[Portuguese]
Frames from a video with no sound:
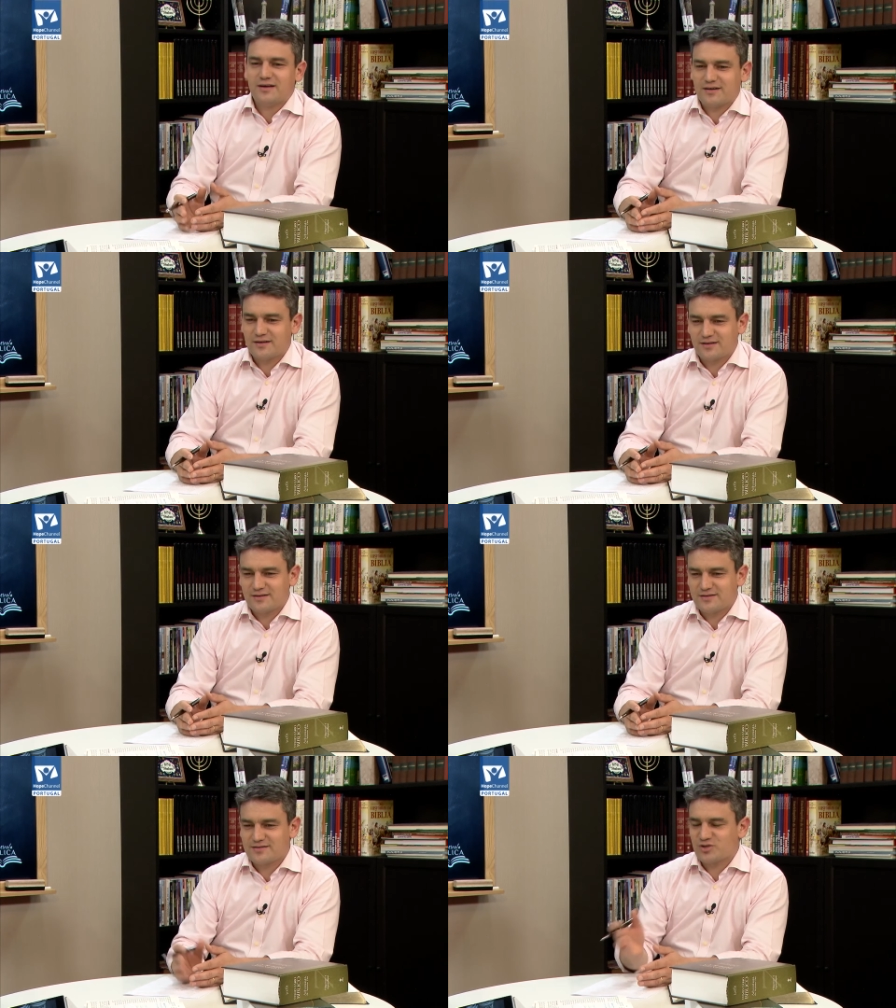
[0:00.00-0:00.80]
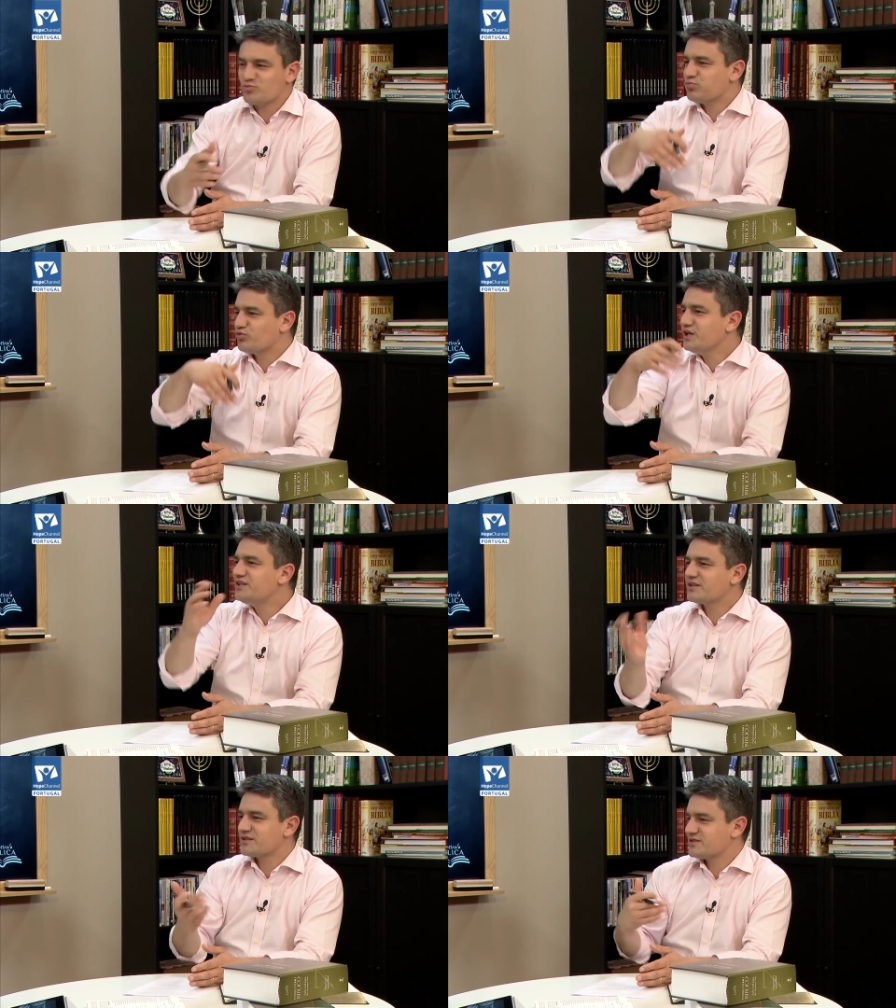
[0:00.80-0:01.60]
Uh, sejam
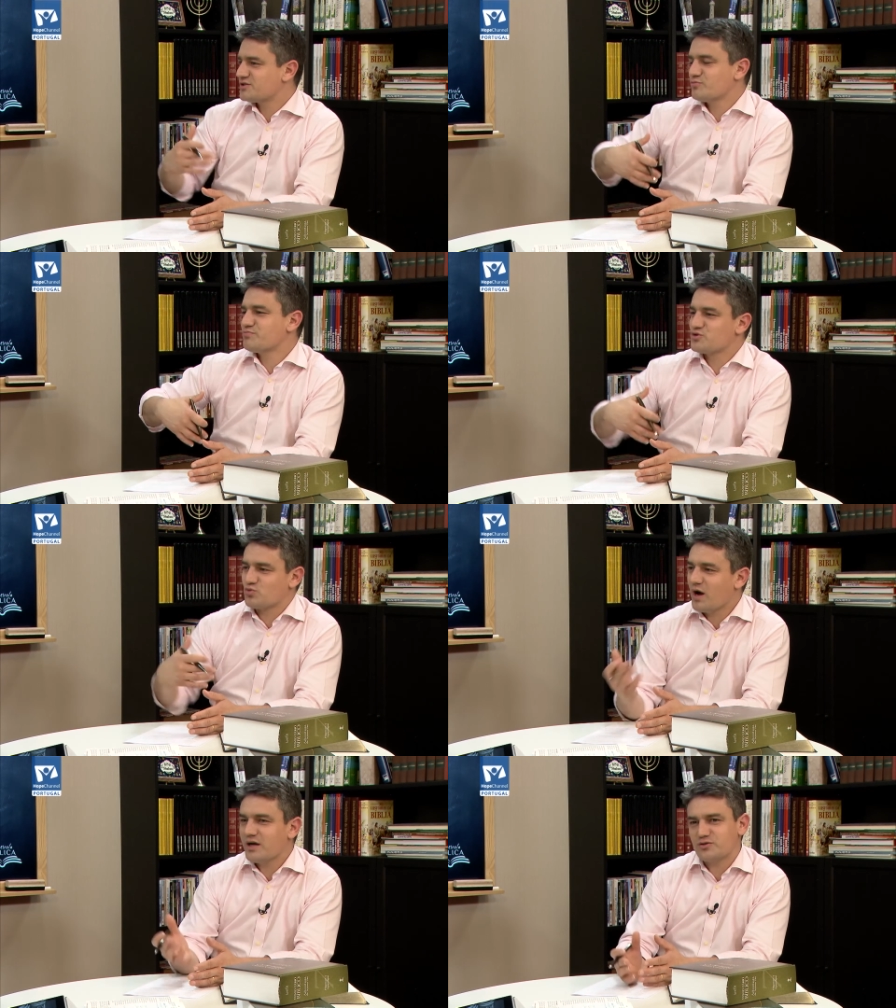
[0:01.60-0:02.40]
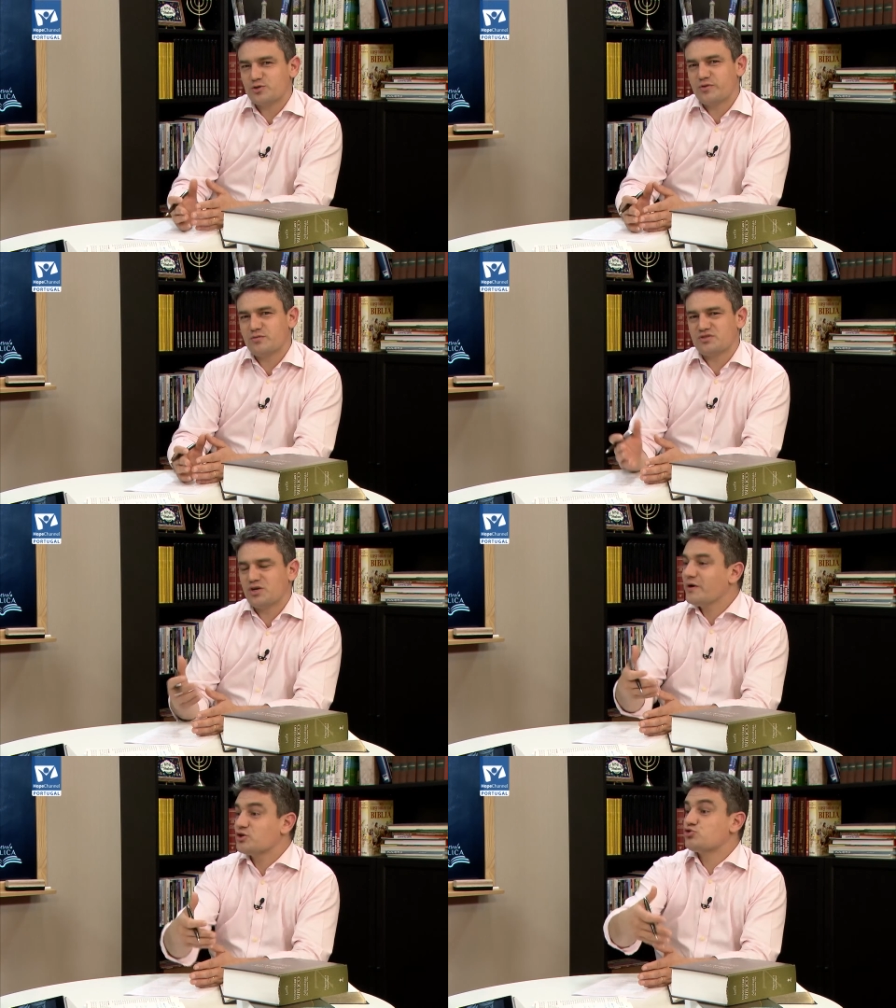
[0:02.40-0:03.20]
políticas, sejam pessoais, nós podemos dizer
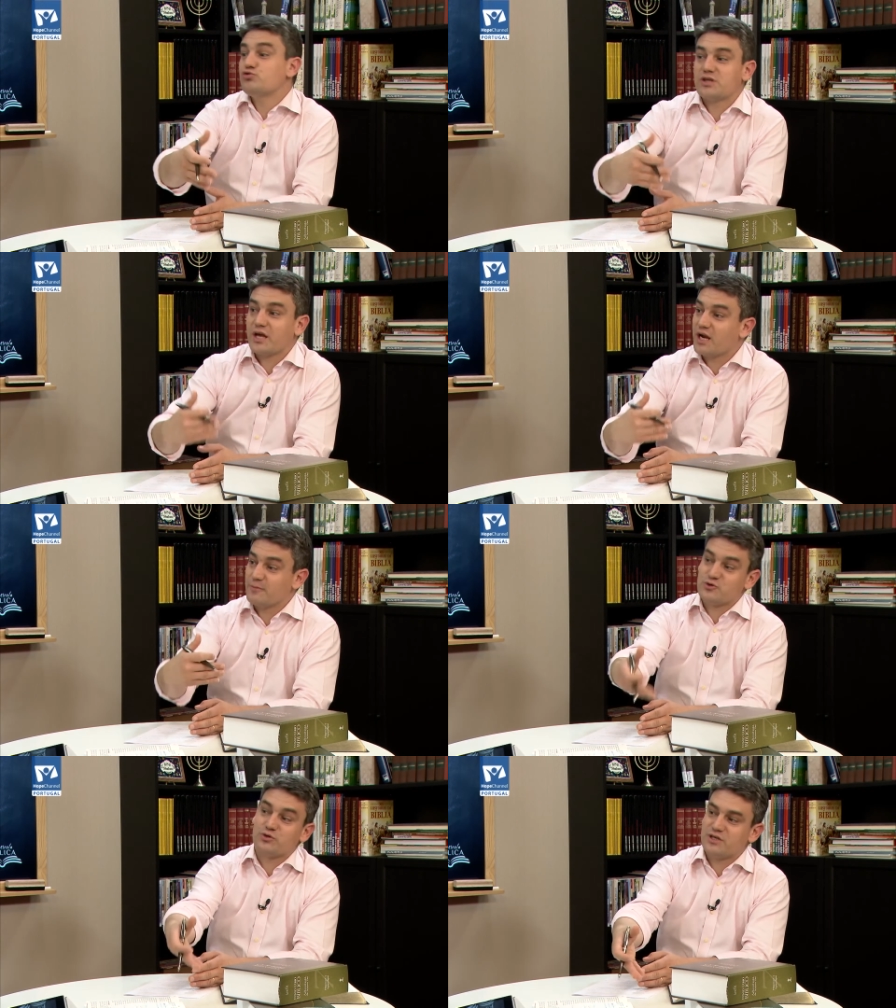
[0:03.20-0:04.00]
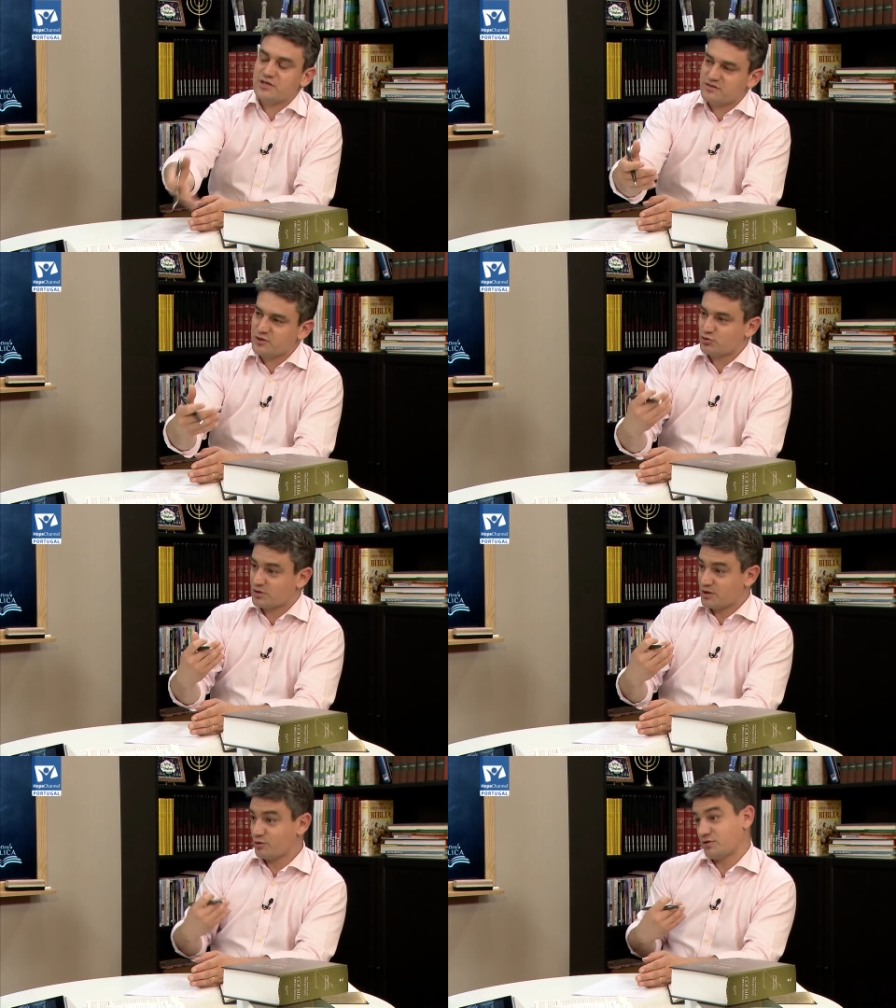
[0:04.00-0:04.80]
não é justo que aquela pessoa tenha sido
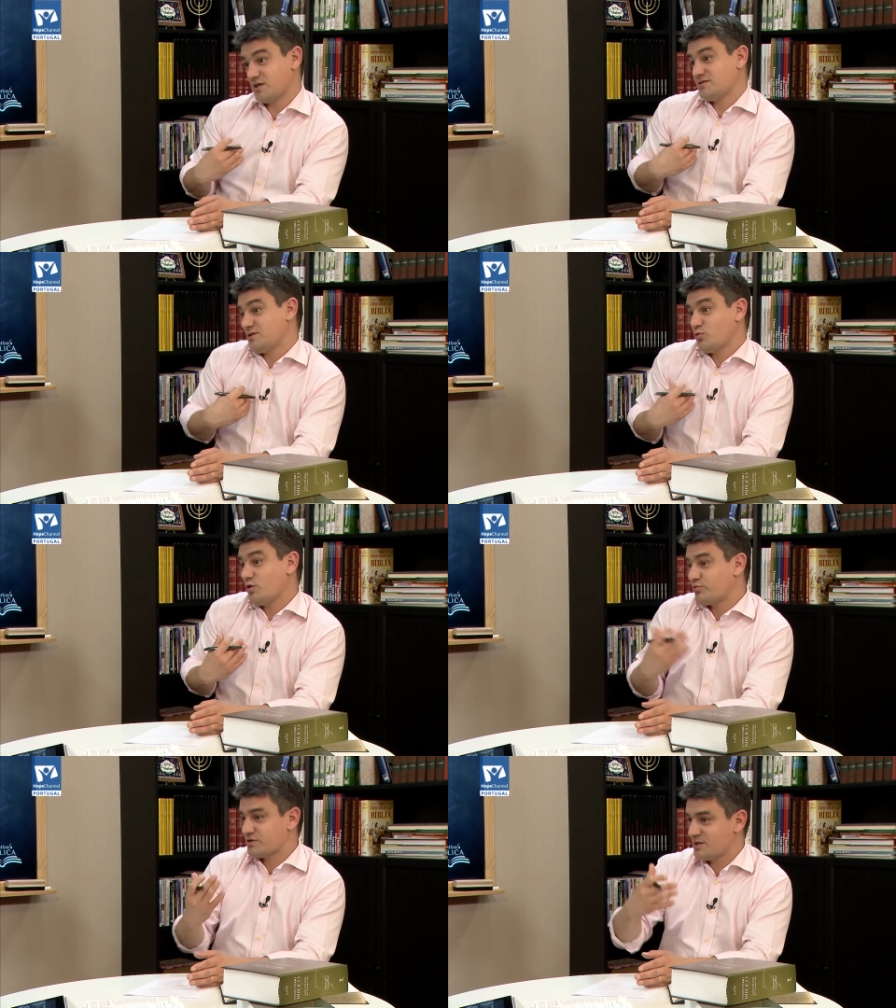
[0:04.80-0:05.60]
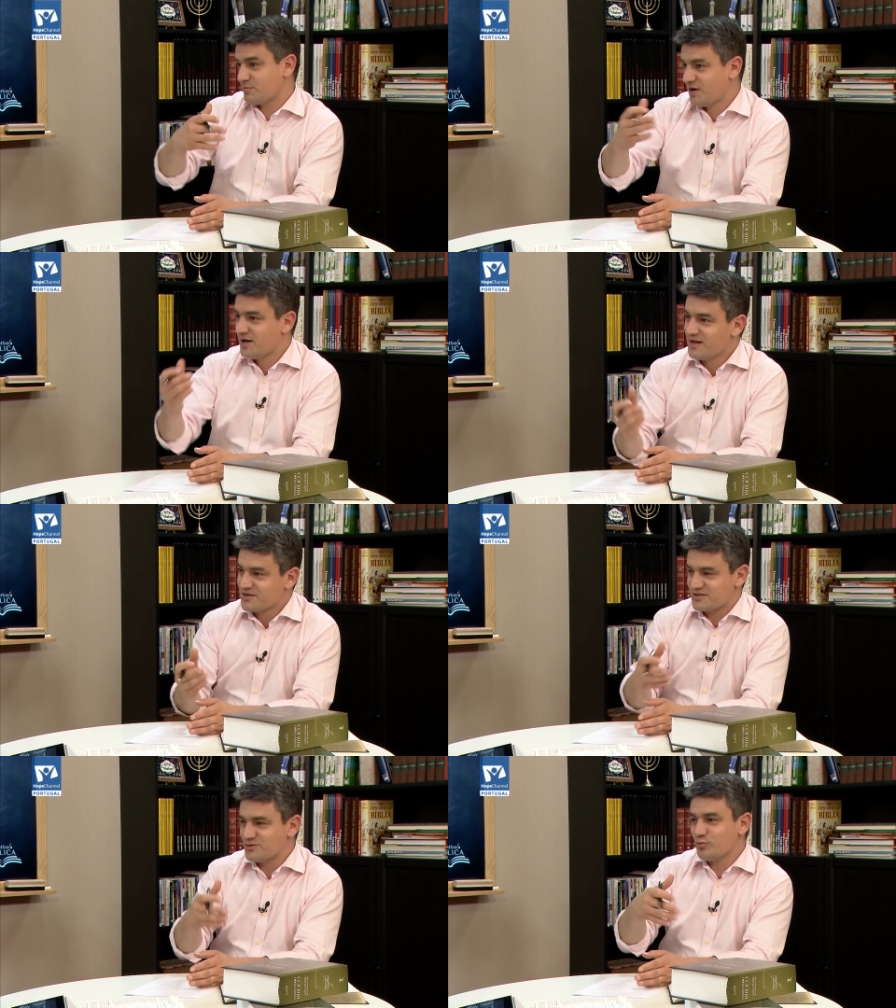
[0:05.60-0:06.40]
escolhida e não tenha sido eu, por exemplo,
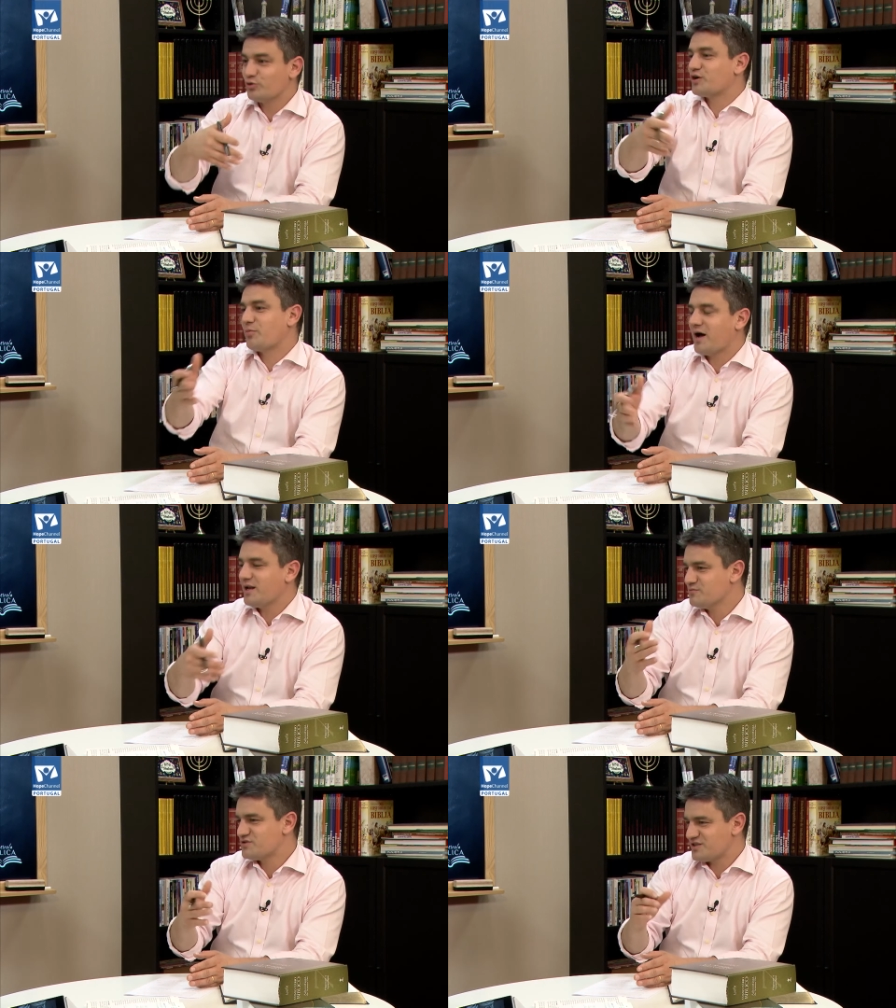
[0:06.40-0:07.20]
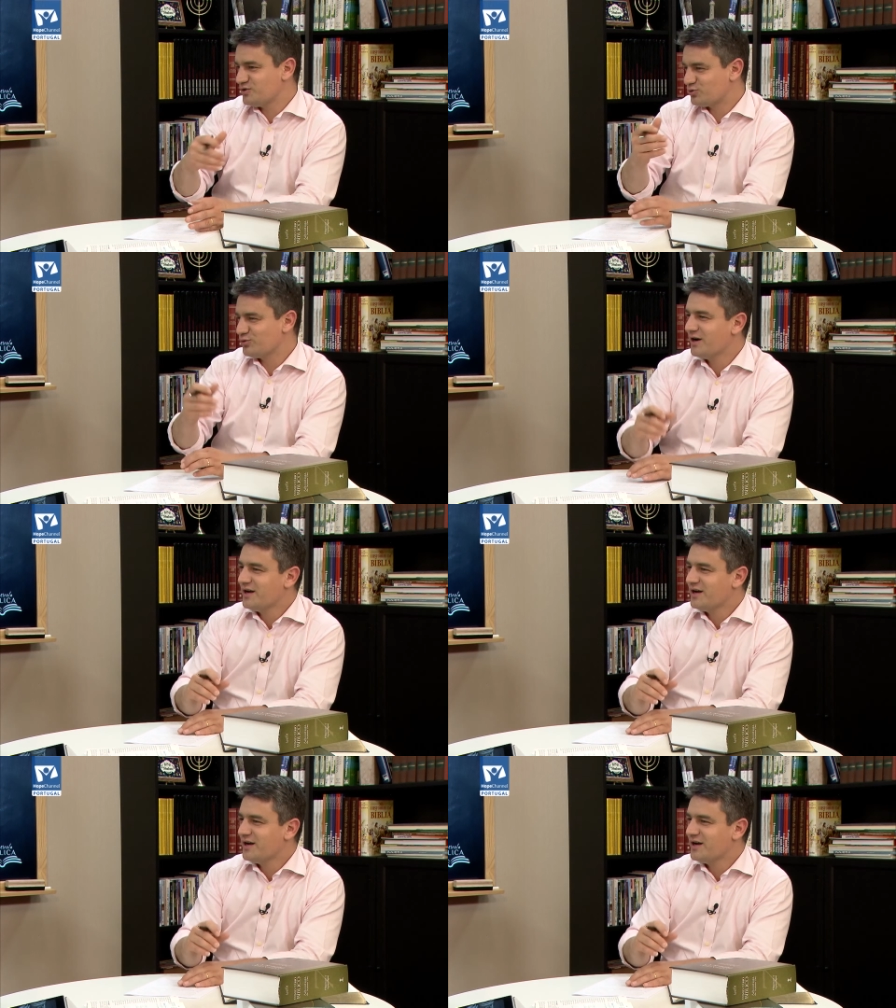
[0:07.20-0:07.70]
se no meu trabalho me sinto, uh,